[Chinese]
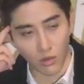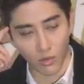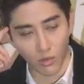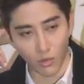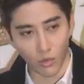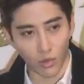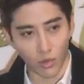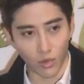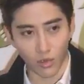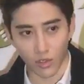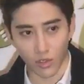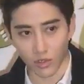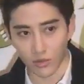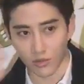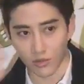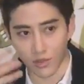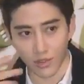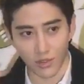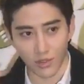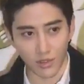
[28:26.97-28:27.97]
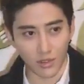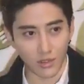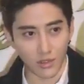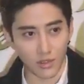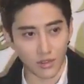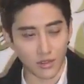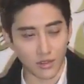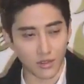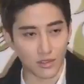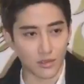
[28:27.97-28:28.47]
我
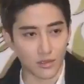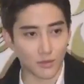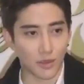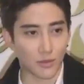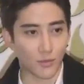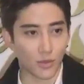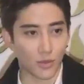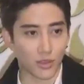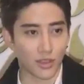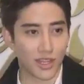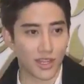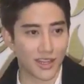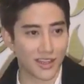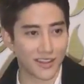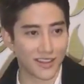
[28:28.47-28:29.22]
的是什么？我的